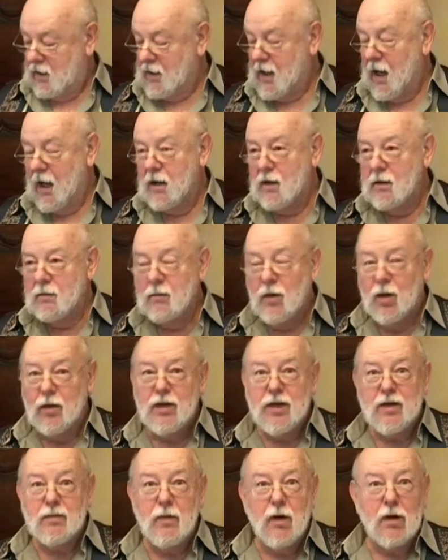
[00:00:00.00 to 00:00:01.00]
Ja,
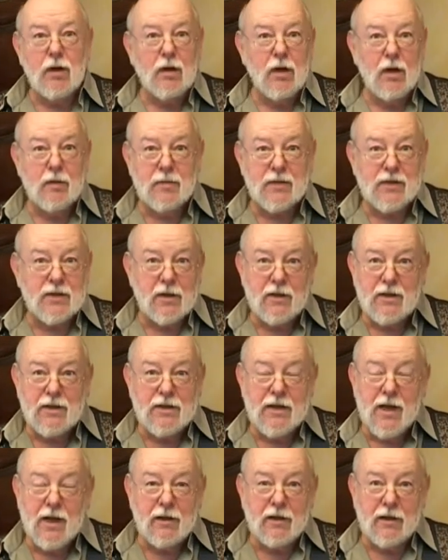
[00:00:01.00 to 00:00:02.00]
manchmal glaubt
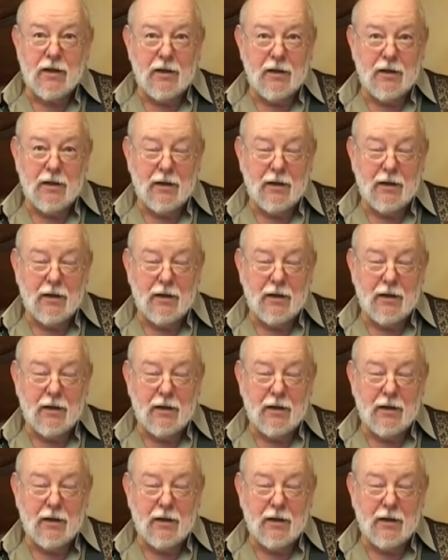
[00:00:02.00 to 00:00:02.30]
es nicht.